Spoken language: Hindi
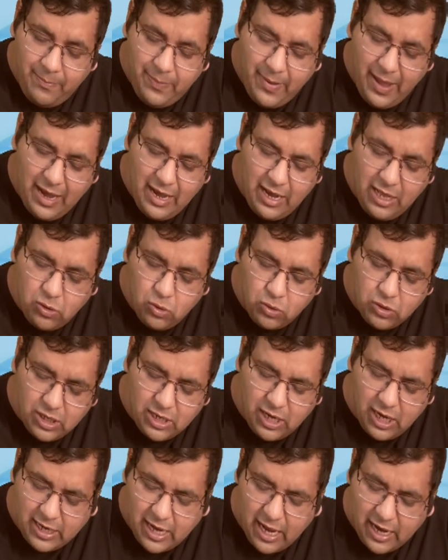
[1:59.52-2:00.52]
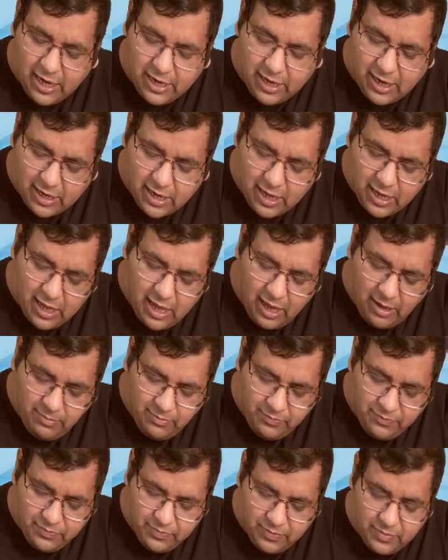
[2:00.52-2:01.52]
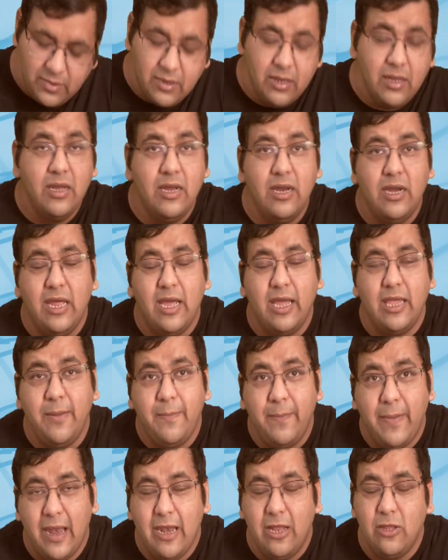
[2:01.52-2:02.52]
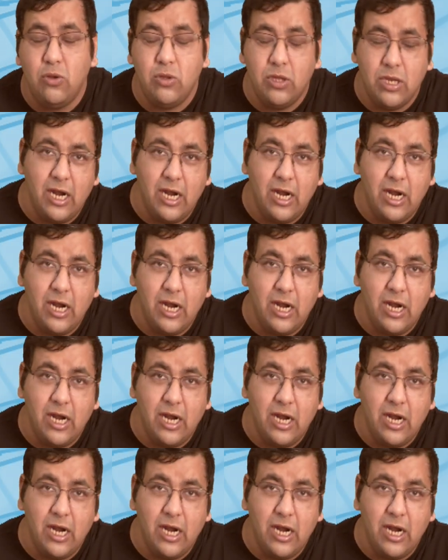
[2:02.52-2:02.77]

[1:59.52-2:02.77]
पहले दो दिन का टारगेट रखेंगे आप ठीक है जी पहले दो